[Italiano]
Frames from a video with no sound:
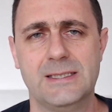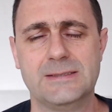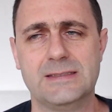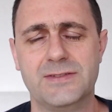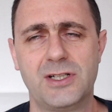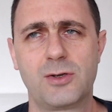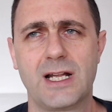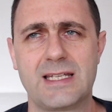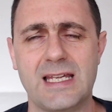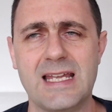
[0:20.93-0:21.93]
Eh, vi
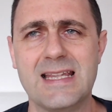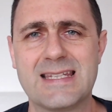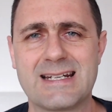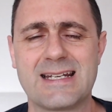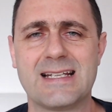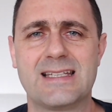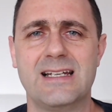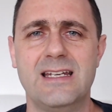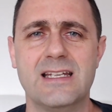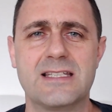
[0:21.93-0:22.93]
ricordate internet
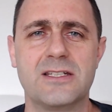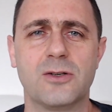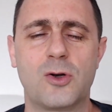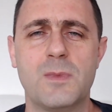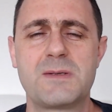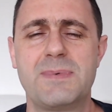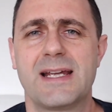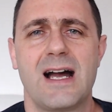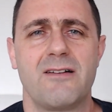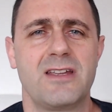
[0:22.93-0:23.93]
all'inizio? Come
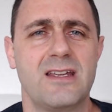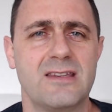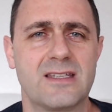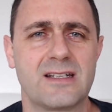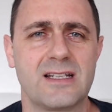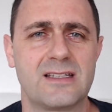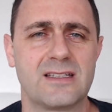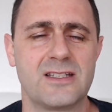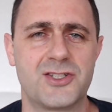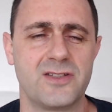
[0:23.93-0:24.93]
spiegavi internet?
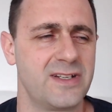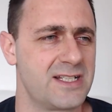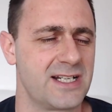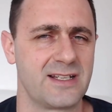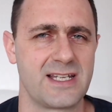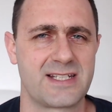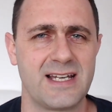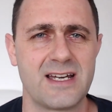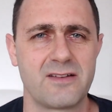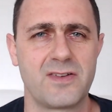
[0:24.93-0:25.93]
Dicevi che c'erano dei
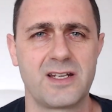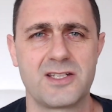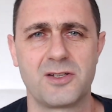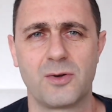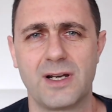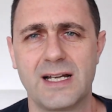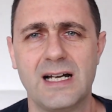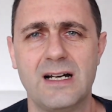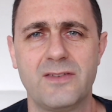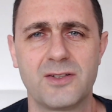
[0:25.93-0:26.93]
server che si
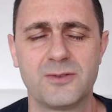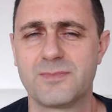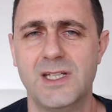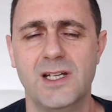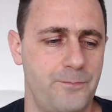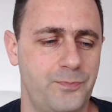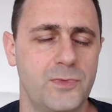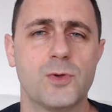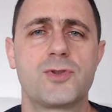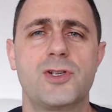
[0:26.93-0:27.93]
collegavano,
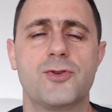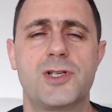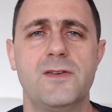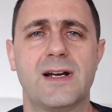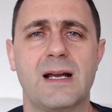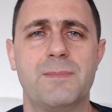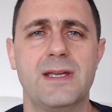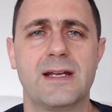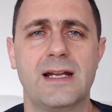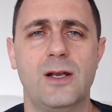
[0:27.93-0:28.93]
non si riusciva a
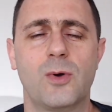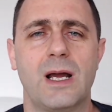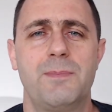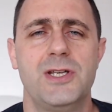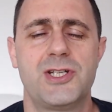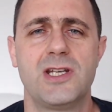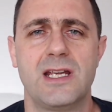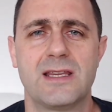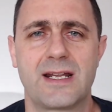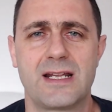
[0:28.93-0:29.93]
capire, lo capisci
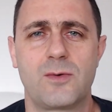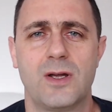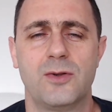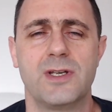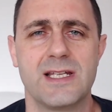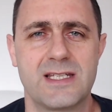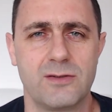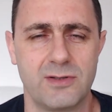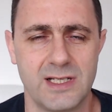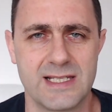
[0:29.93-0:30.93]
internet quando inizi ad
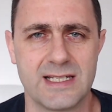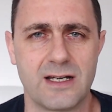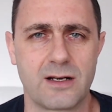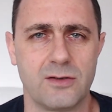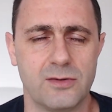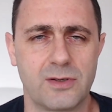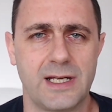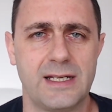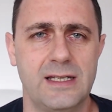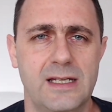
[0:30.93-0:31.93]
utilizzarlo,
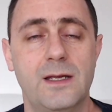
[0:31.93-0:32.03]
ok?